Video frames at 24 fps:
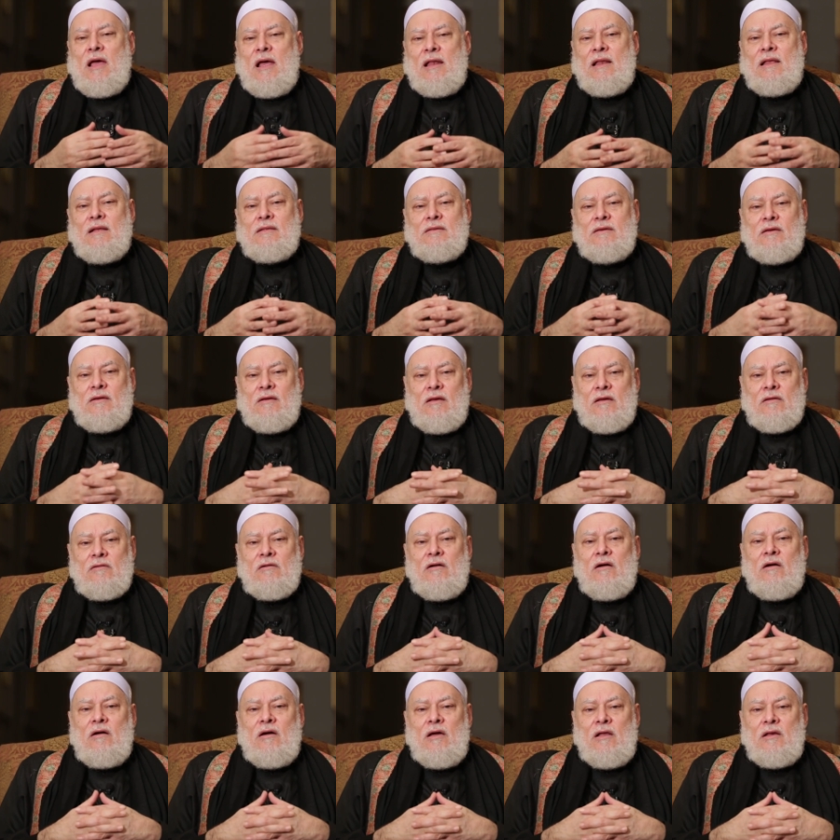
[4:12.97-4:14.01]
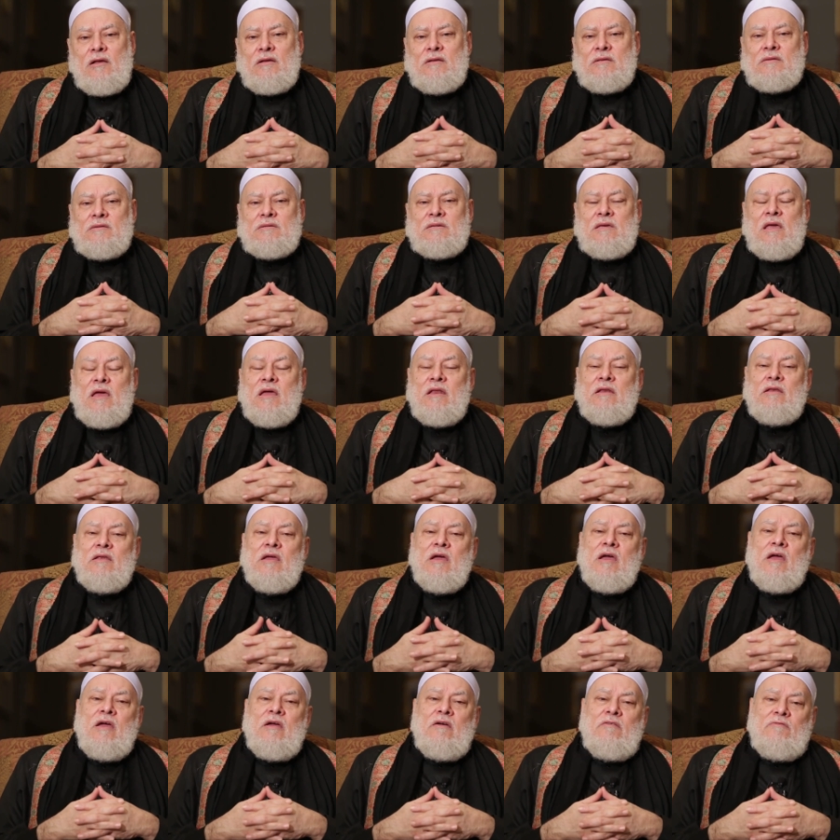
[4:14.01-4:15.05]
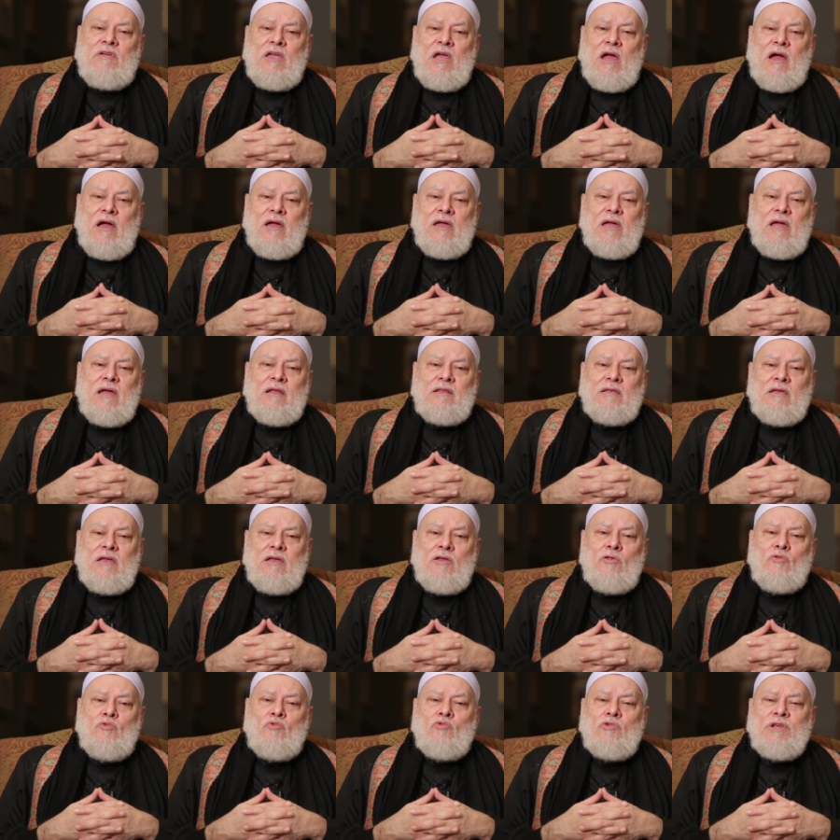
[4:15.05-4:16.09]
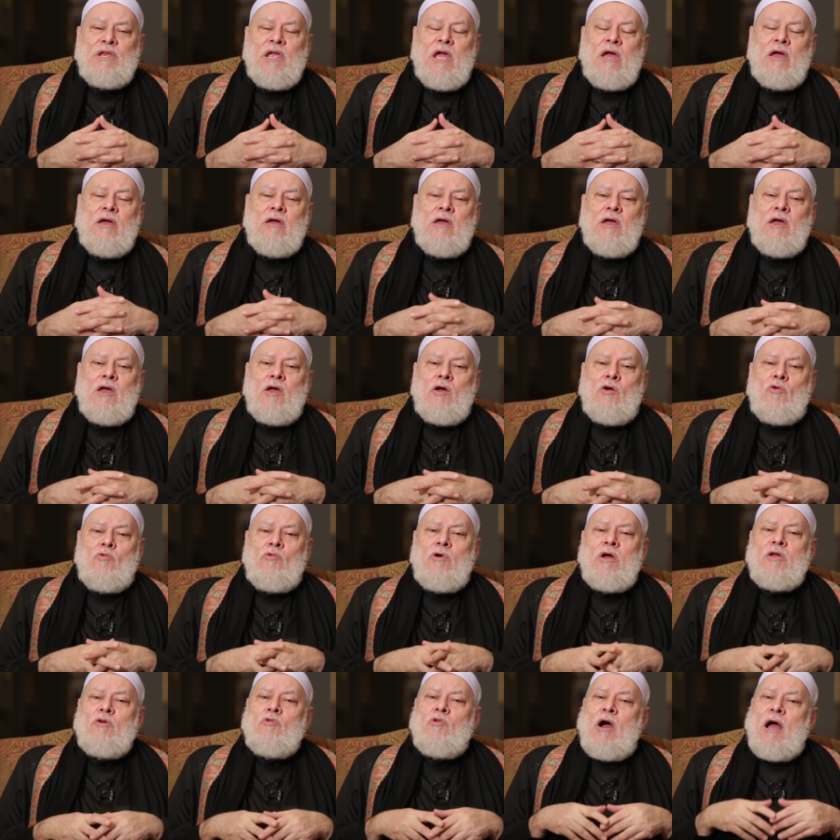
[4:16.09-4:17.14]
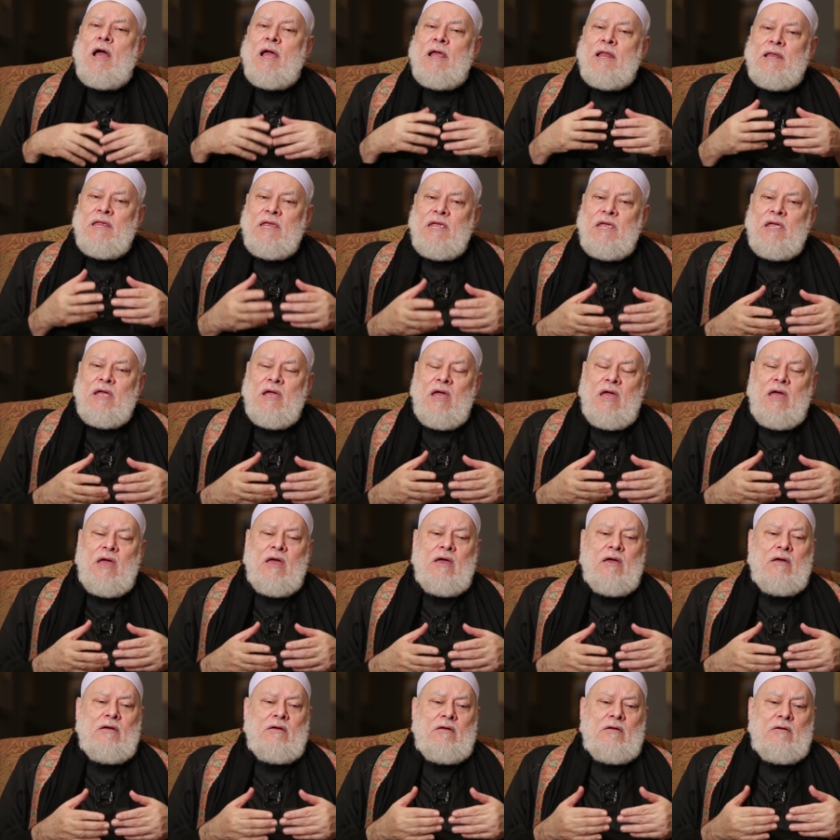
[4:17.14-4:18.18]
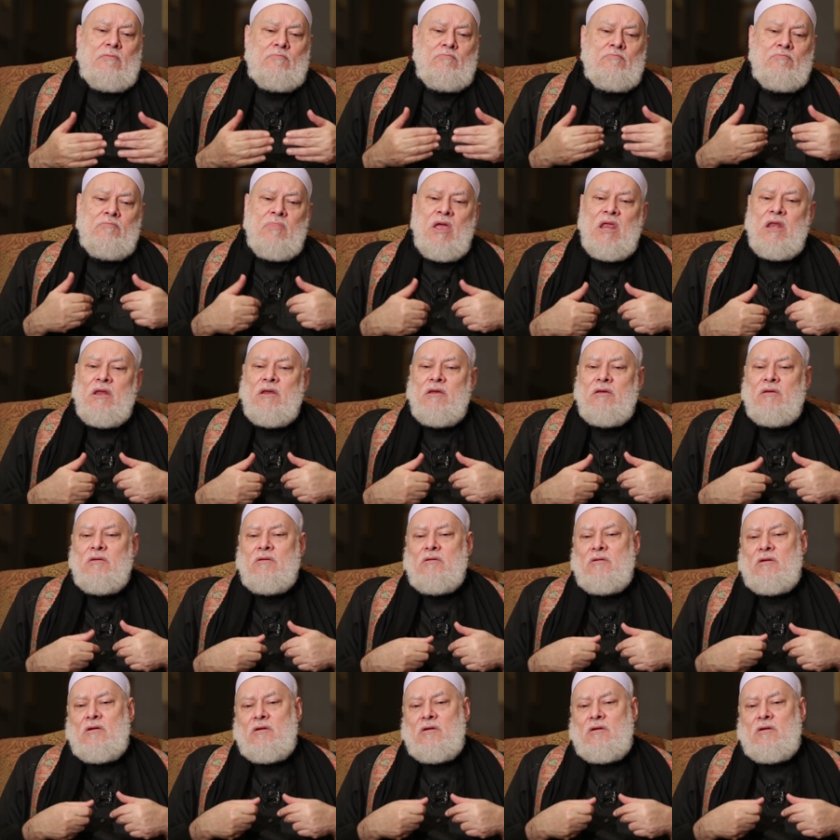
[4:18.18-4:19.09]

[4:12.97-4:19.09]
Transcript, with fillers: التي يلقاها الانسان في حياته الدنيا ويعانيها من